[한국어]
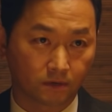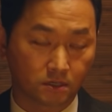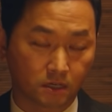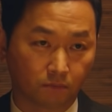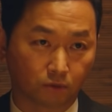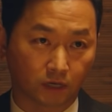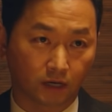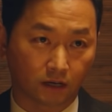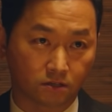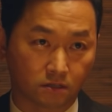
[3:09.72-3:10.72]
시장님도
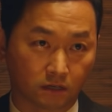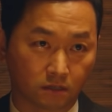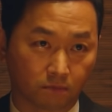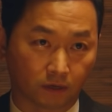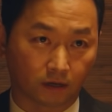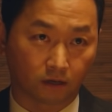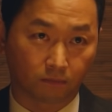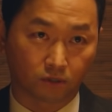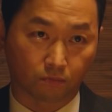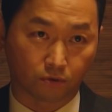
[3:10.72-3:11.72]
잘 아시지 않습니까?
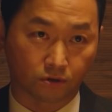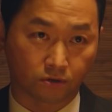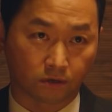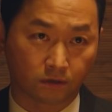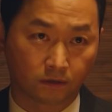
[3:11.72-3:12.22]
옆에서 보셔서.